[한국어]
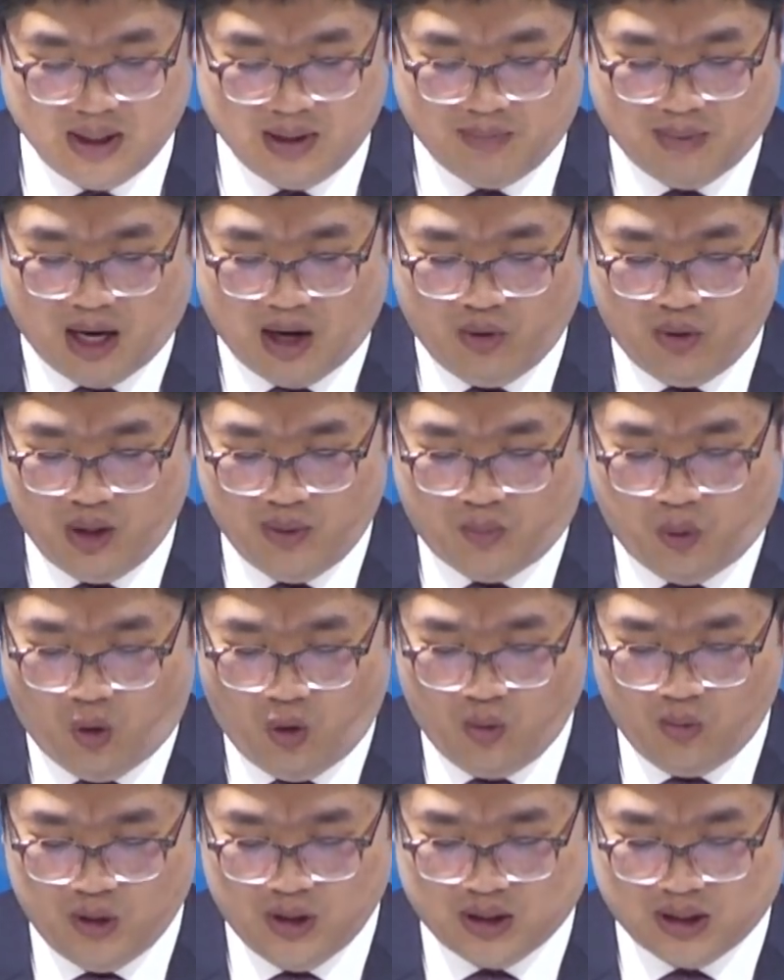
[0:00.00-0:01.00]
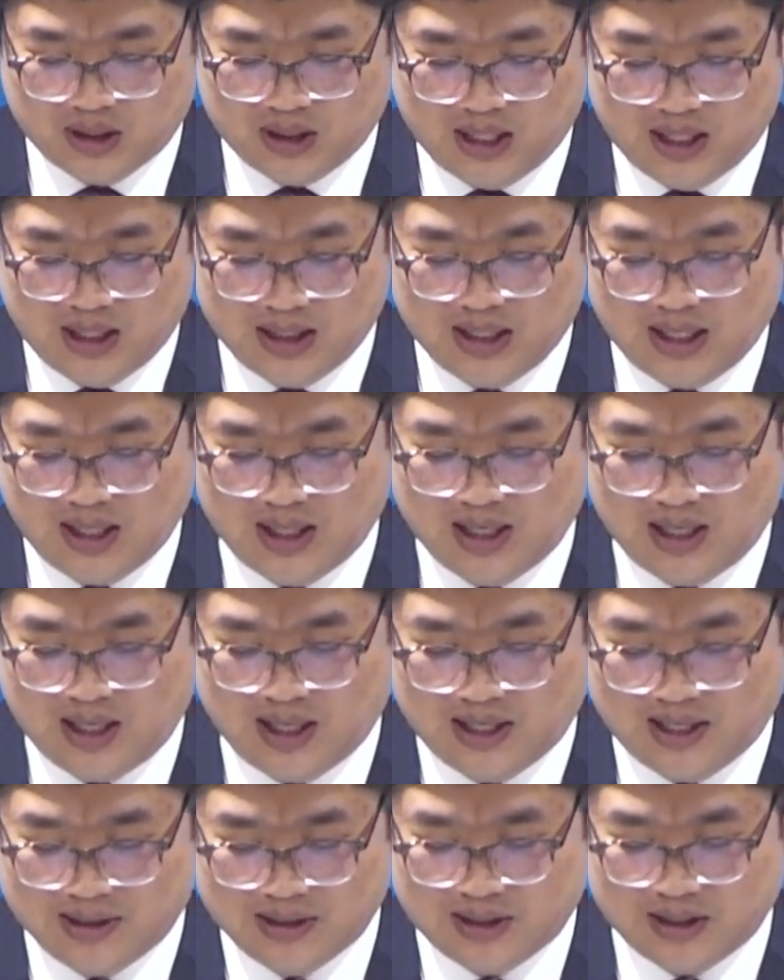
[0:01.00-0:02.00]
바울이 복음을
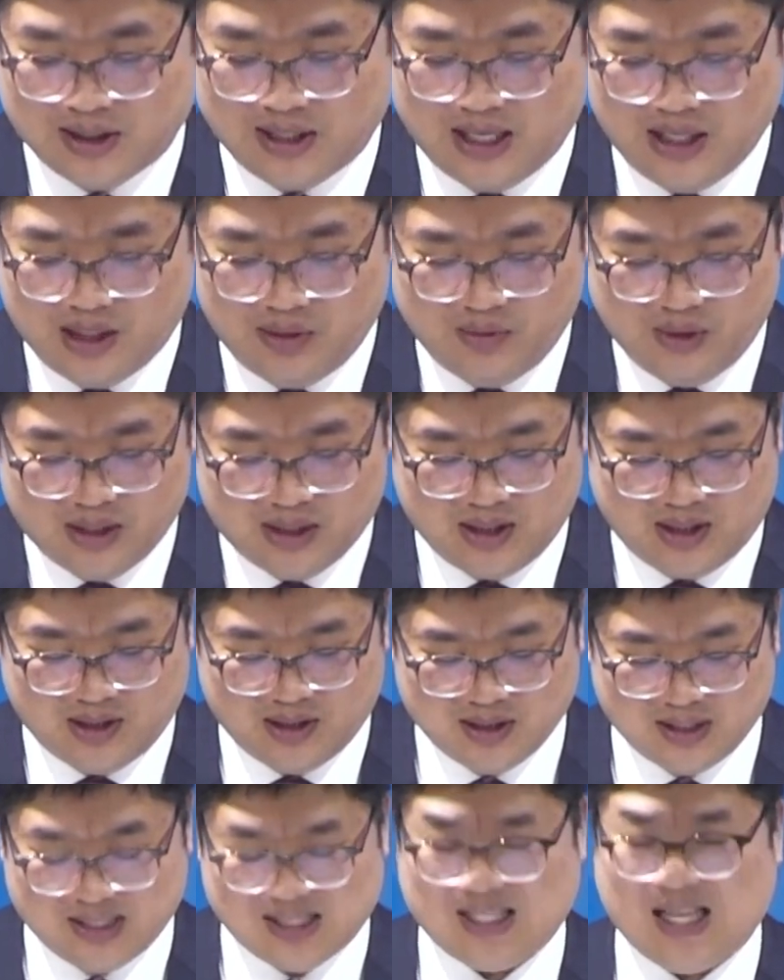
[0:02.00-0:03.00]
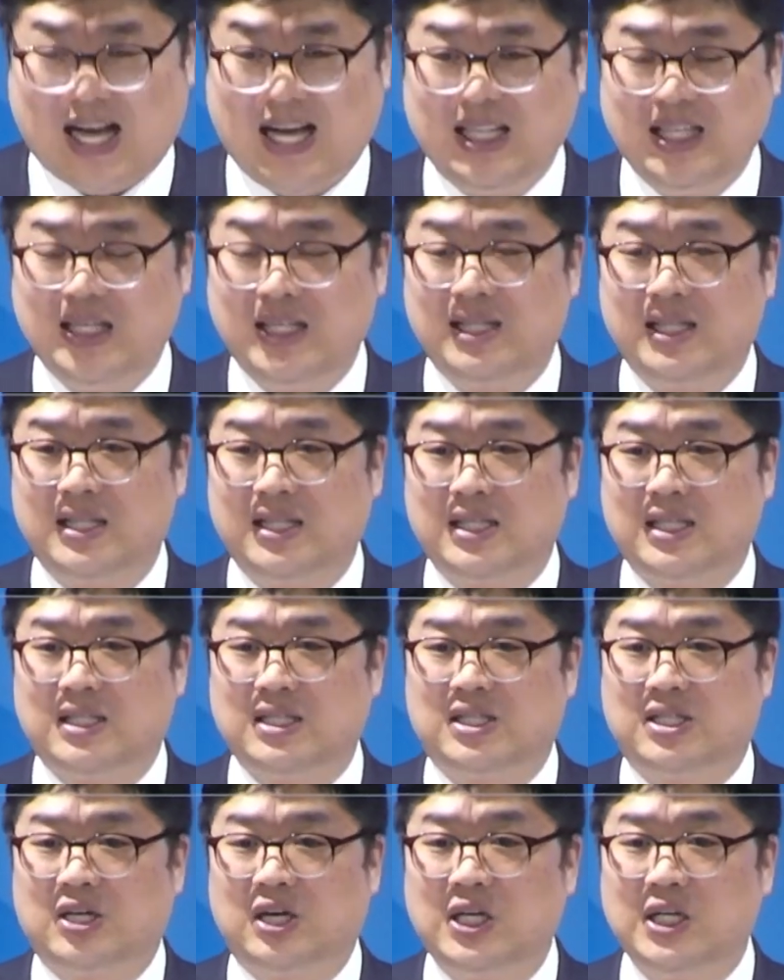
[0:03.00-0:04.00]
전하다가 전하기 위해서 다닌
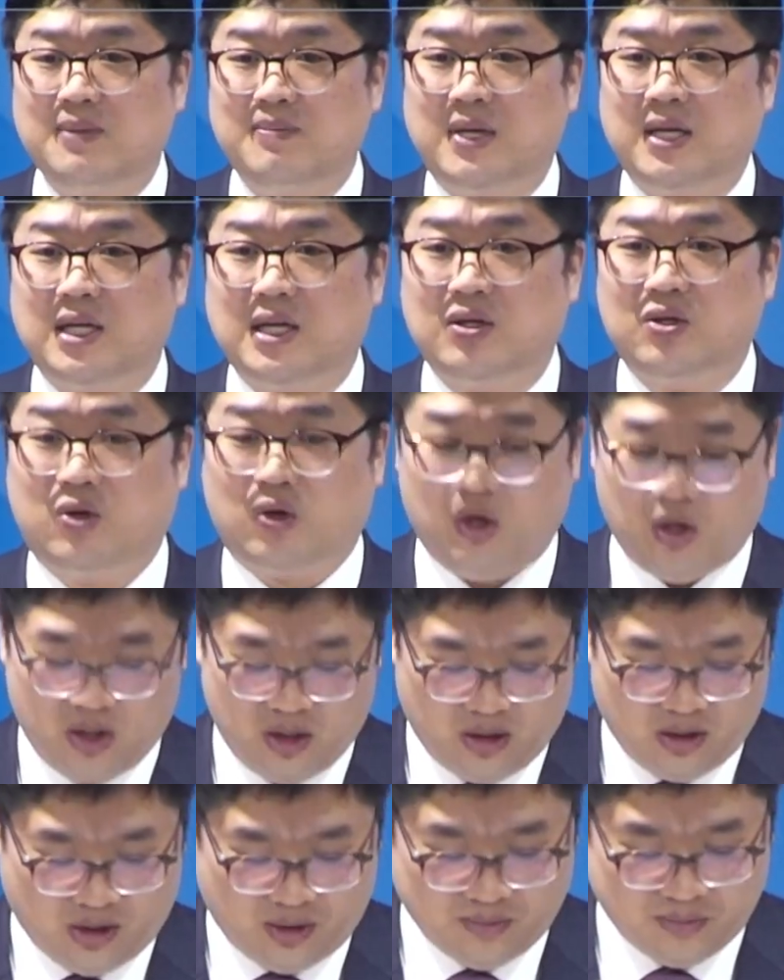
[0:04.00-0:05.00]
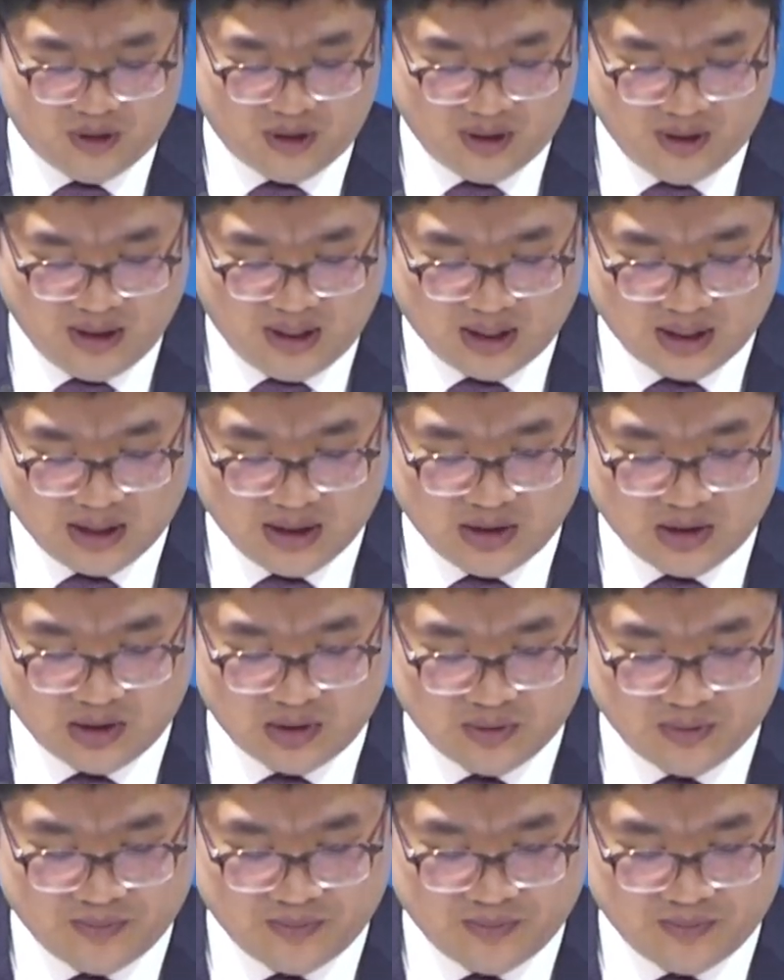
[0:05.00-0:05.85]
그 거리만 해도 엄청나겠죠.